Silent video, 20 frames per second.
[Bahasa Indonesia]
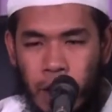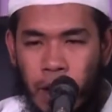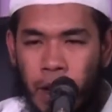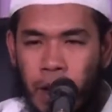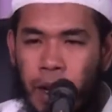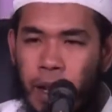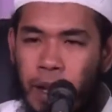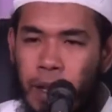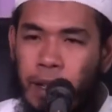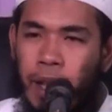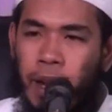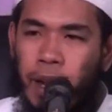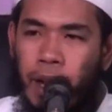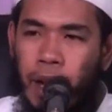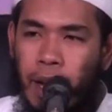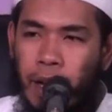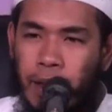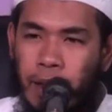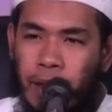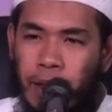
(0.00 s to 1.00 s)
dia
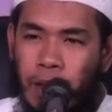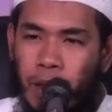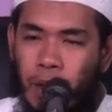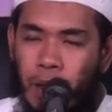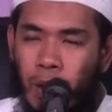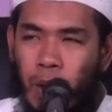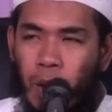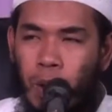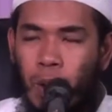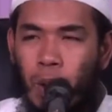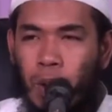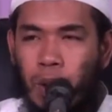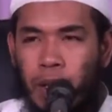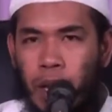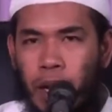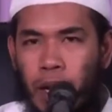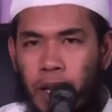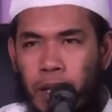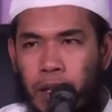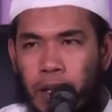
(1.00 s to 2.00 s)
teringat oh
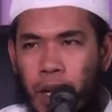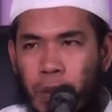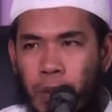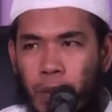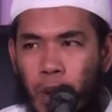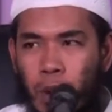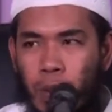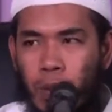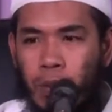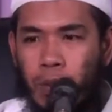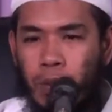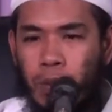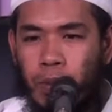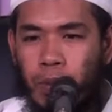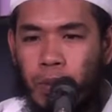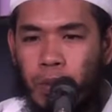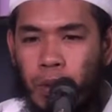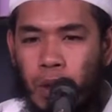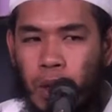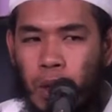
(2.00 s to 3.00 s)
tadi saya belum
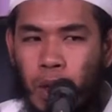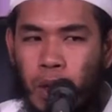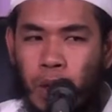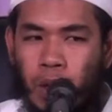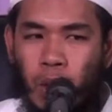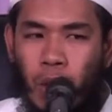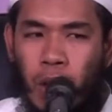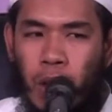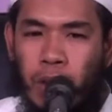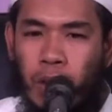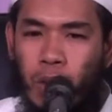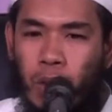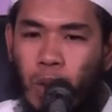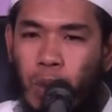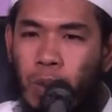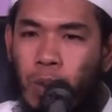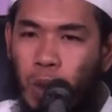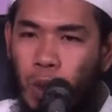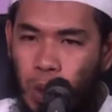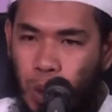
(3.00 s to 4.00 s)
solat
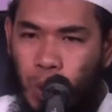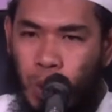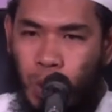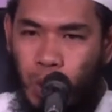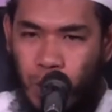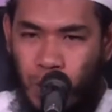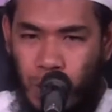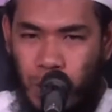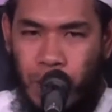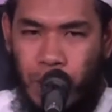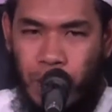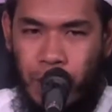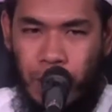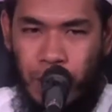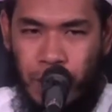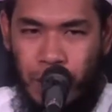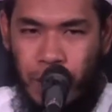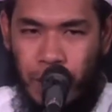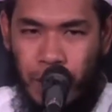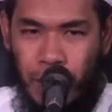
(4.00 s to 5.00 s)
subuh
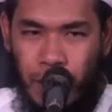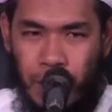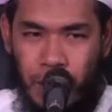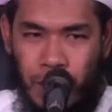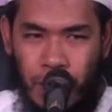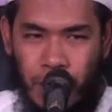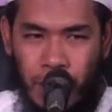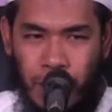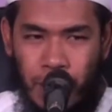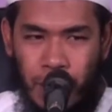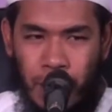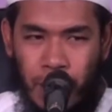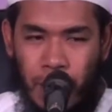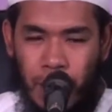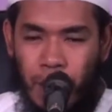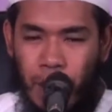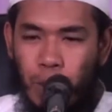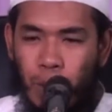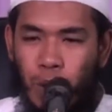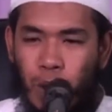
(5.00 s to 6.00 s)
ya.
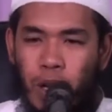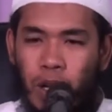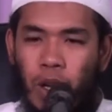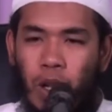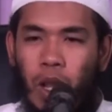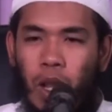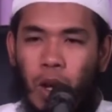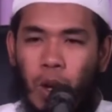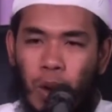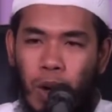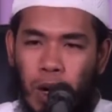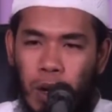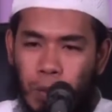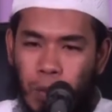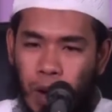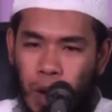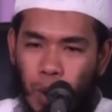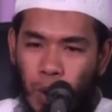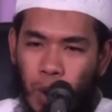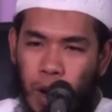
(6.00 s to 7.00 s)
dia mungkin Allahu
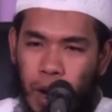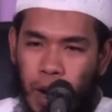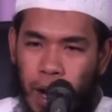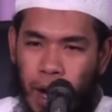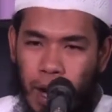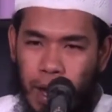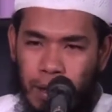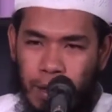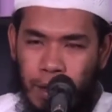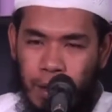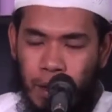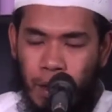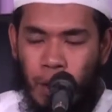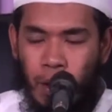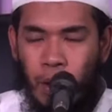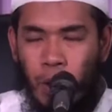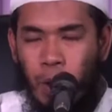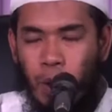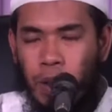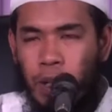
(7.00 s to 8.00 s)
Akbar dua rakaat
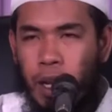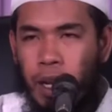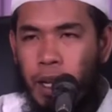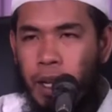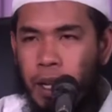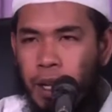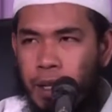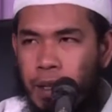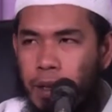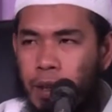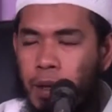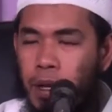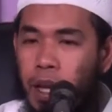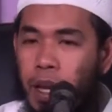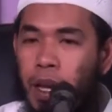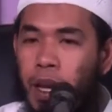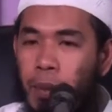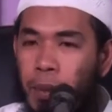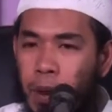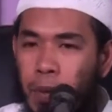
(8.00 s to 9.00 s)
Oh tadi kan
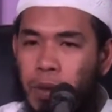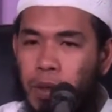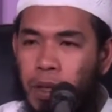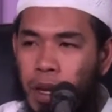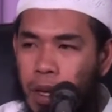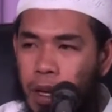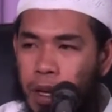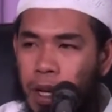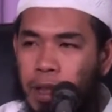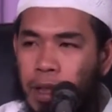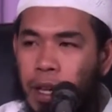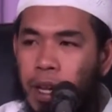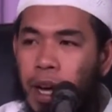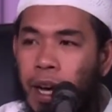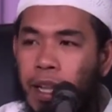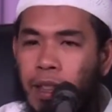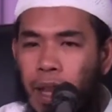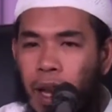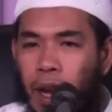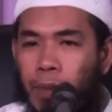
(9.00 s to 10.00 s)
dia dia dia
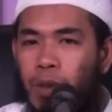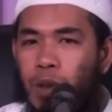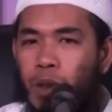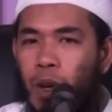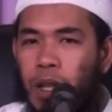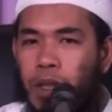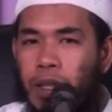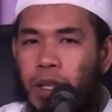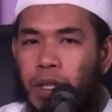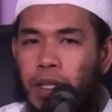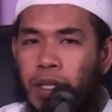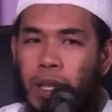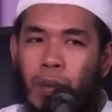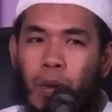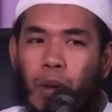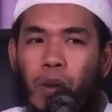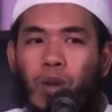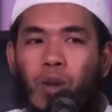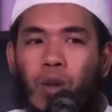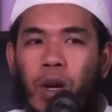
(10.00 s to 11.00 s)
teringat dalam sholatnya
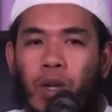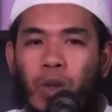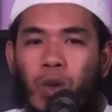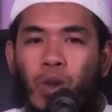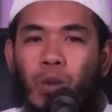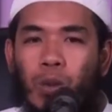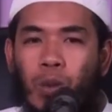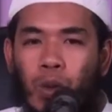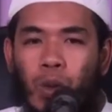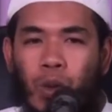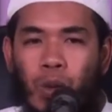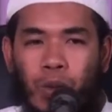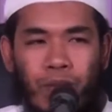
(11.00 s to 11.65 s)
sebelum sholat subuh.